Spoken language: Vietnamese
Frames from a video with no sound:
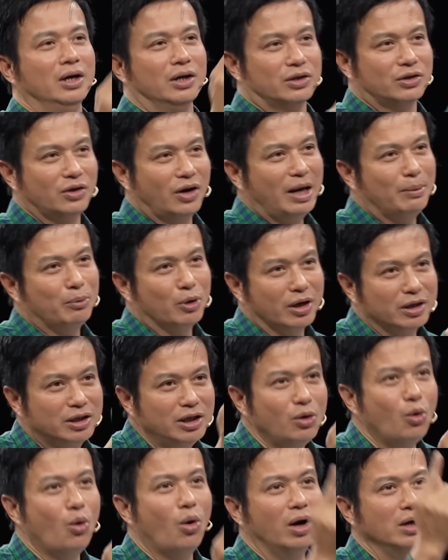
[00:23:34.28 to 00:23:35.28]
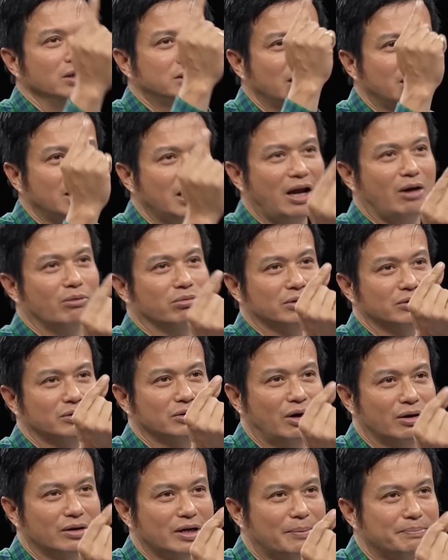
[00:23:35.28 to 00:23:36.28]
rồi nó là một là thức uống chất
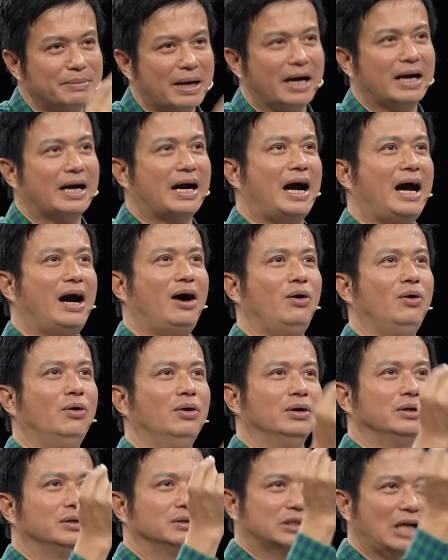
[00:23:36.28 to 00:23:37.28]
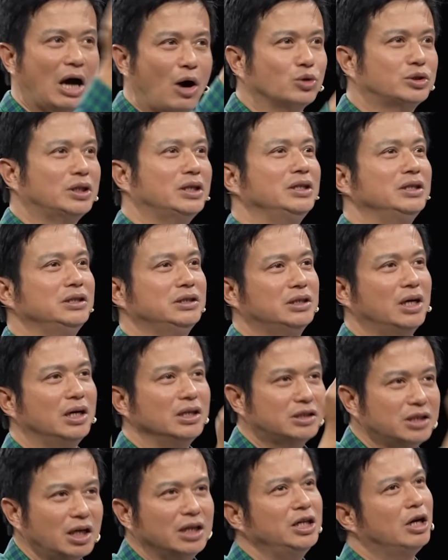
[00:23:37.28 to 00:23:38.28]
lỏng độ đậm đặc à. cao giàu chất
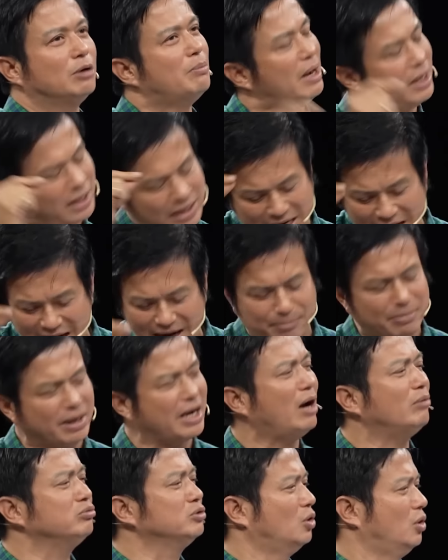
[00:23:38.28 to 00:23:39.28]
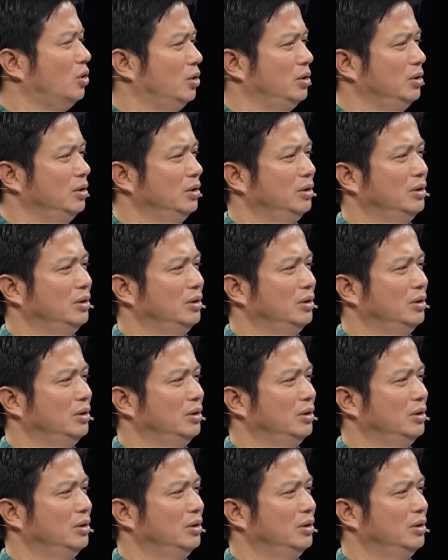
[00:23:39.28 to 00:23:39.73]
dinh dưỡng chữa nhiều bệnh làm mật ong